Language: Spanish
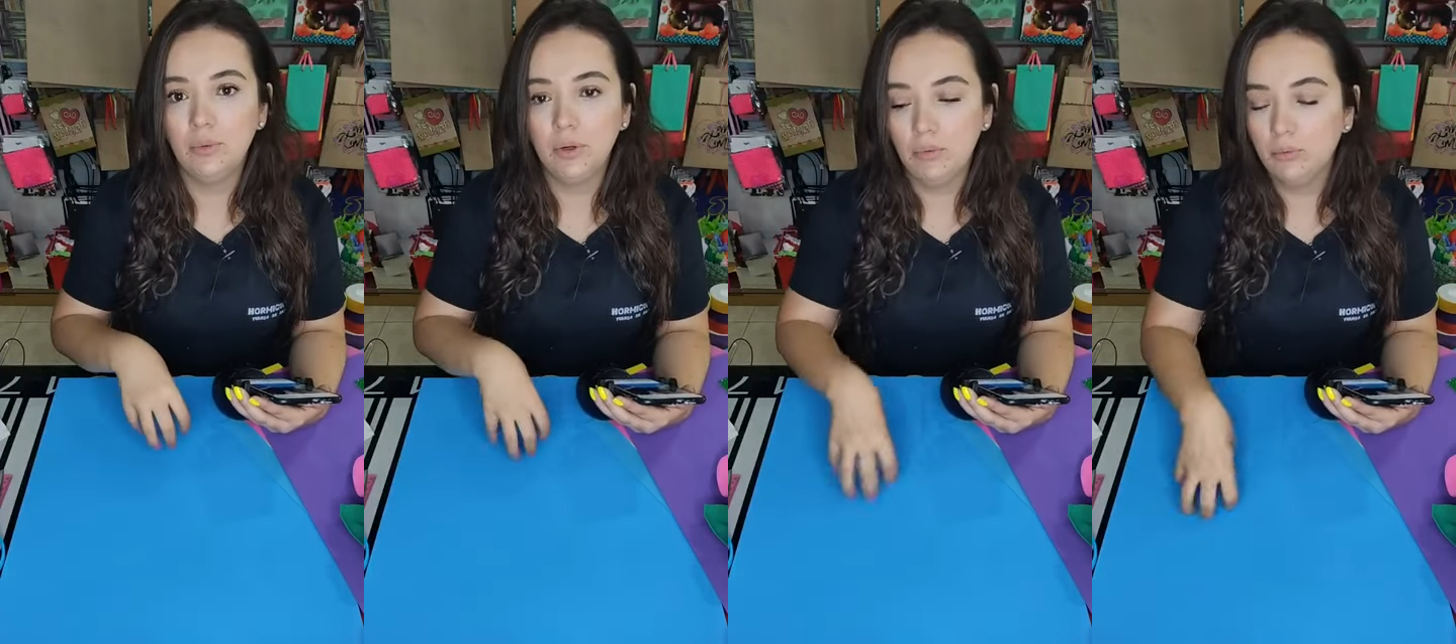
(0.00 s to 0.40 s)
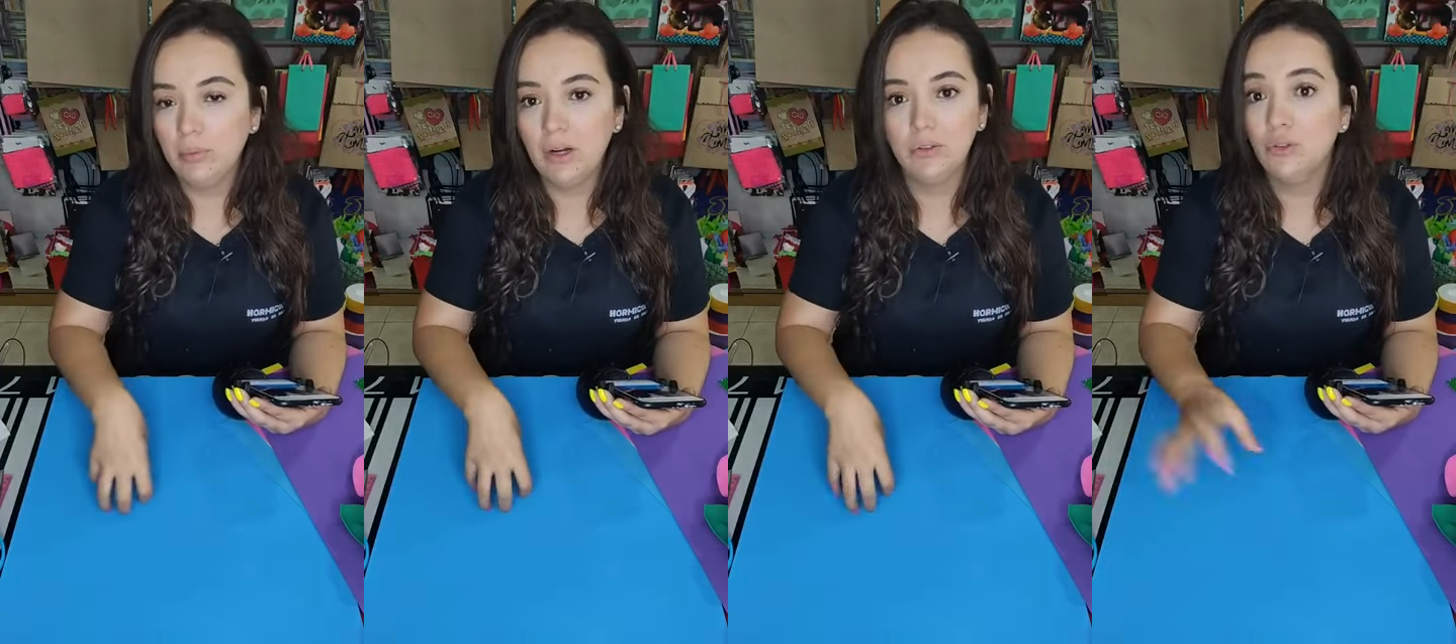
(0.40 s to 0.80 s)
por ejemplo, un
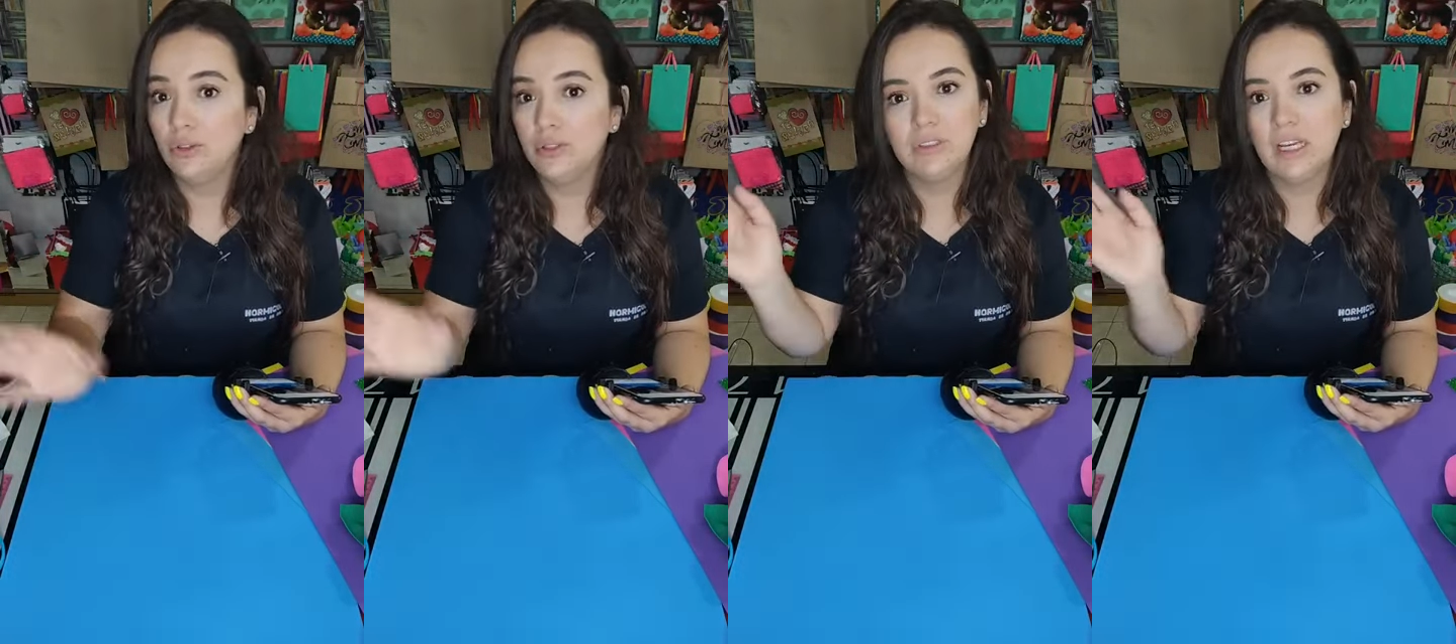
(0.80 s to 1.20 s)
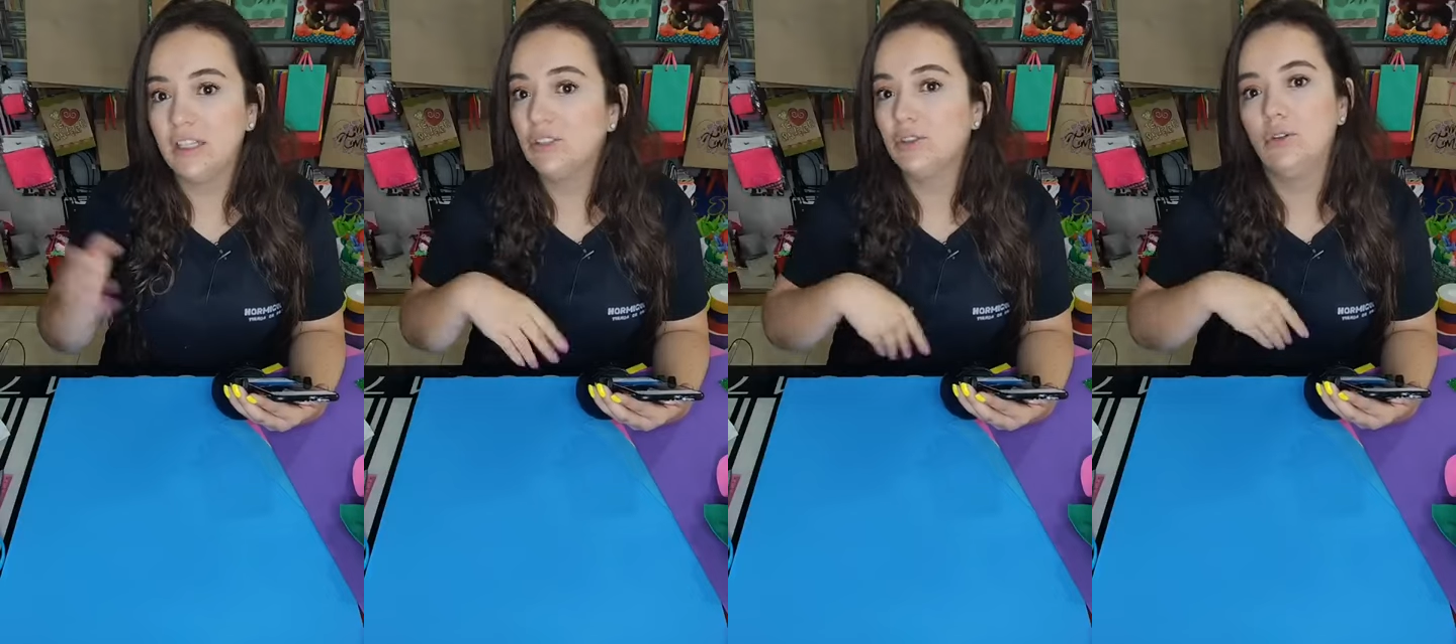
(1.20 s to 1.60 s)
pago, no, eso es
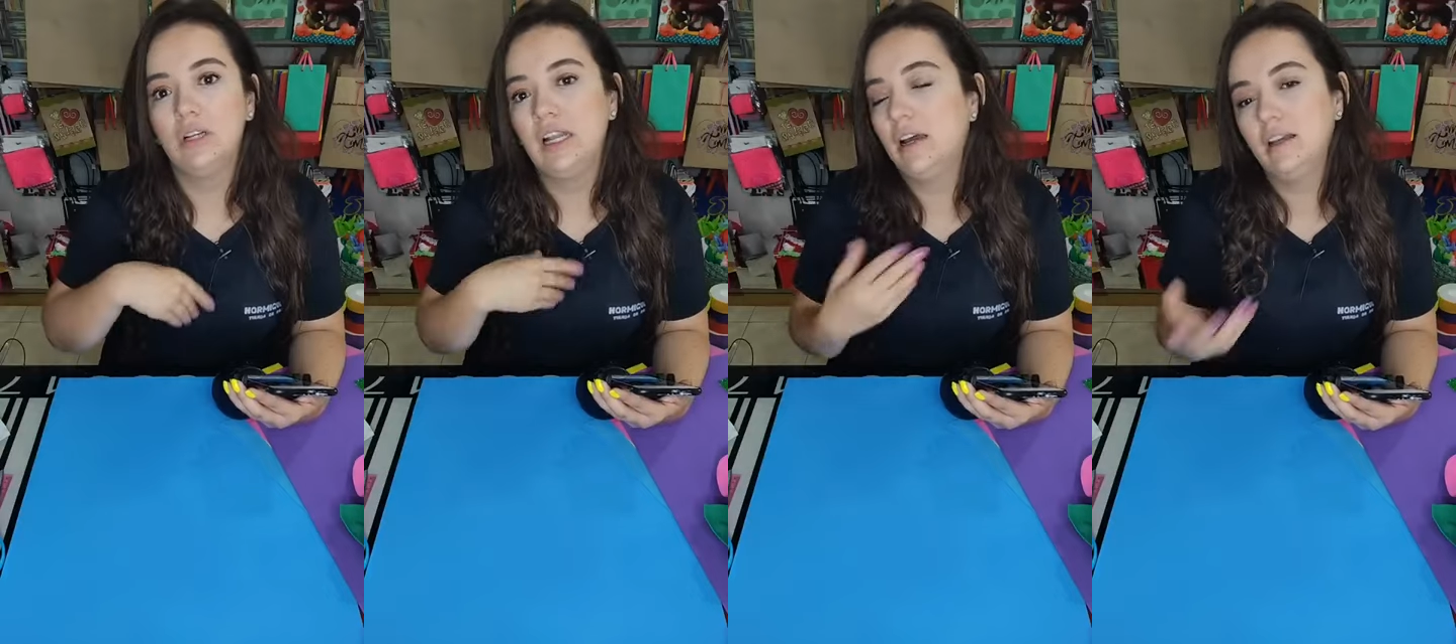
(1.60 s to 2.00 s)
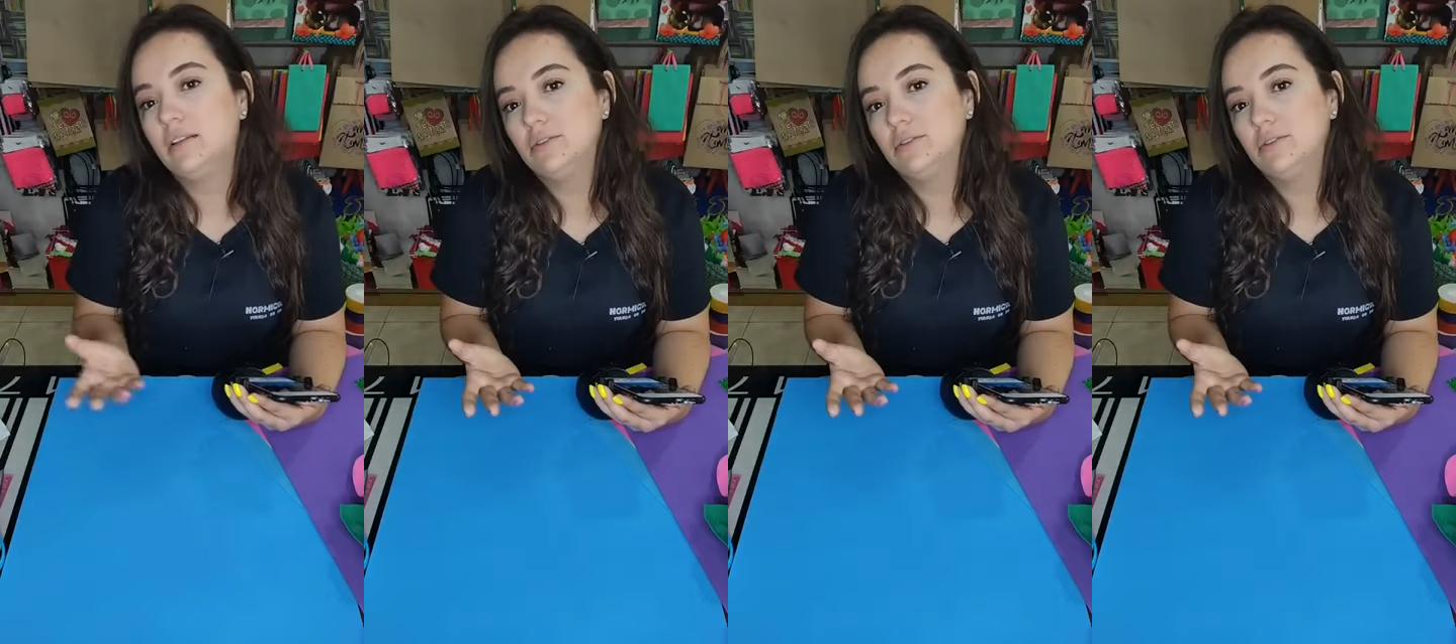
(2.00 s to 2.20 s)
a eso la